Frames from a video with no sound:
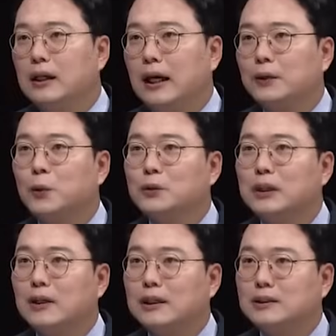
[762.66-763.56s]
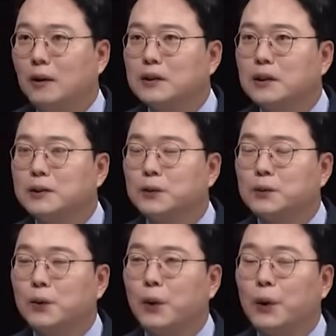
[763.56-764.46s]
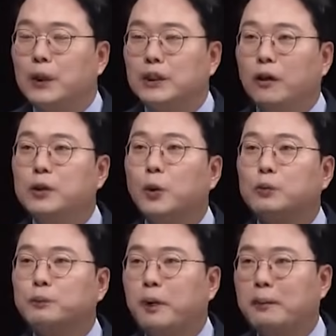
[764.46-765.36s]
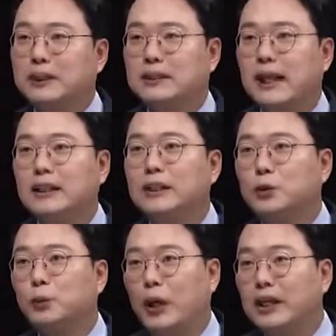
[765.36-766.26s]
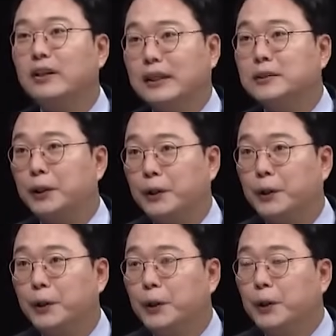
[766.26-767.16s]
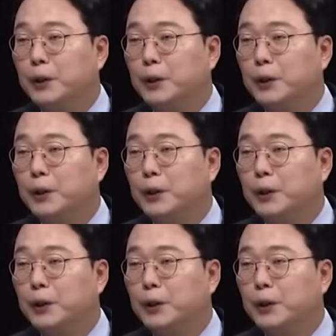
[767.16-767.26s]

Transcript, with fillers: 한동훈 장관은 역설적으로 여의도 문법의 트레이닝이 좀 되긴 됐어요. 음. 음.